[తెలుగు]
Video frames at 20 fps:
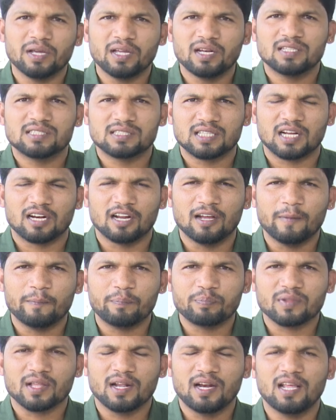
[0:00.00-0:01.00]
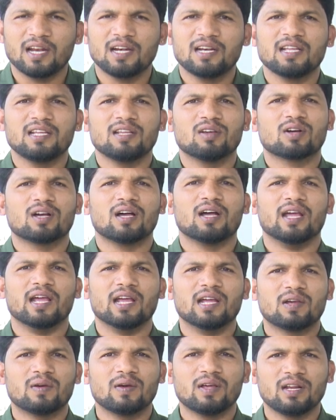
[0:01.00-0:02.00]
బెయిల్ ఇస్తారా లేదంటే ఈ యొక్క
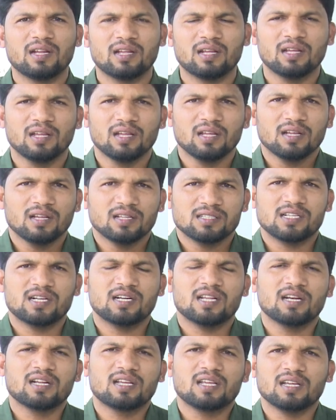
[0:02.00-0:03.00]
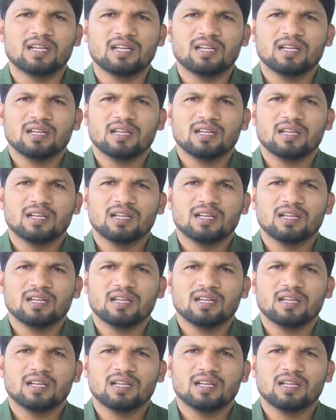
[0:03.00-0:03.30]
ఎంక్వైరీ చేయడానికి